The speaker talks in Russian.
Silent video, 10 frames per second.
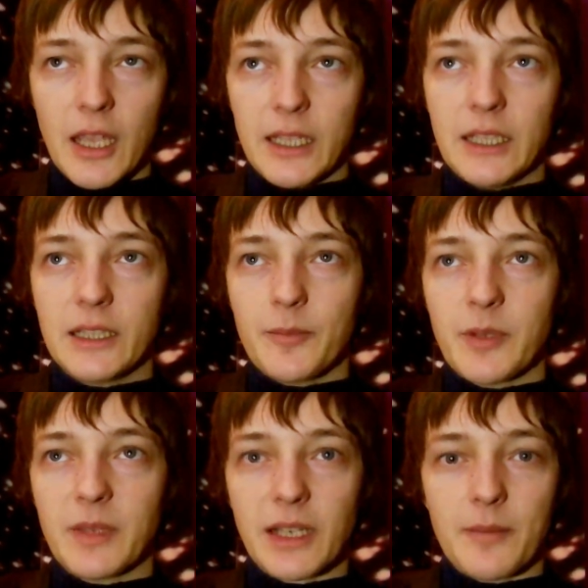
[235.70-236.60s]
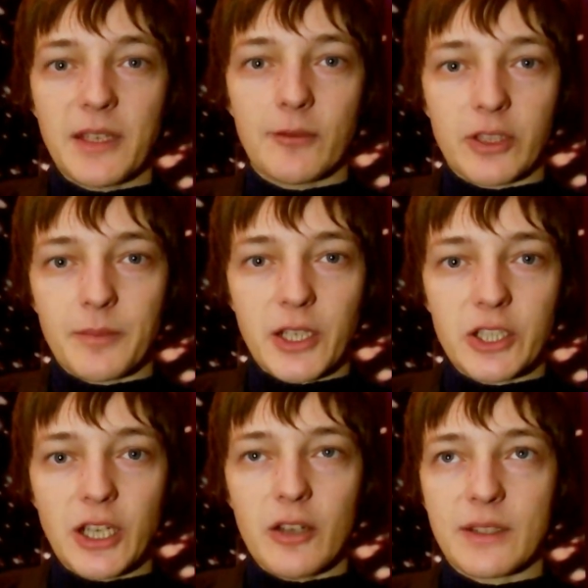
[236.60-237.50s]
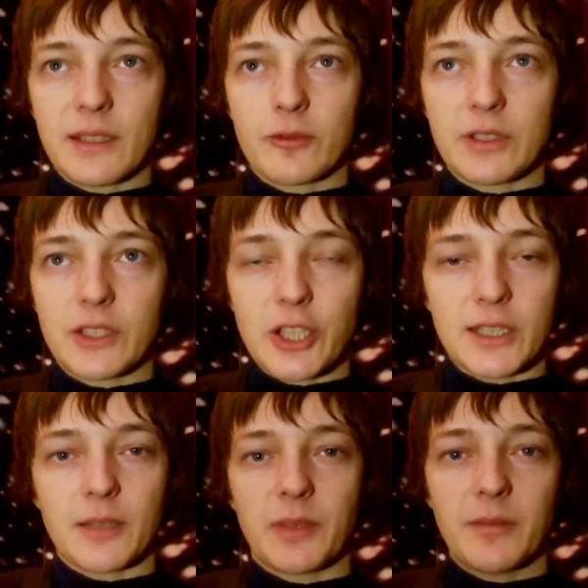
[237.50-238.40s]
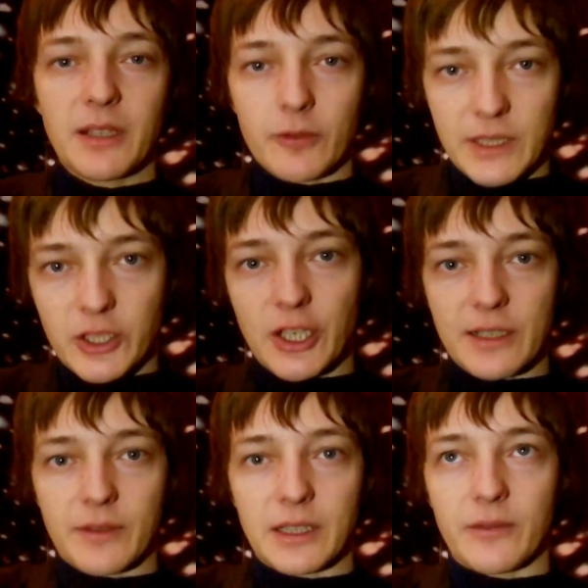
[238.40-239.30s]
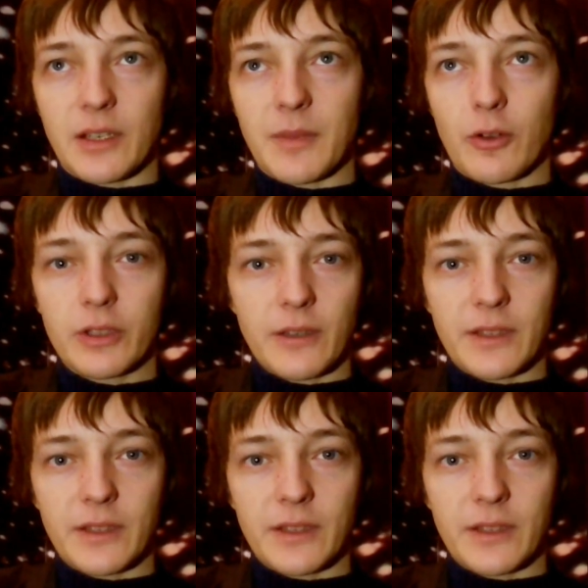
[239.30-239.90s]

И, например, ко мне вот обращаются вот сейчас, например, вот сейчас в это время года, в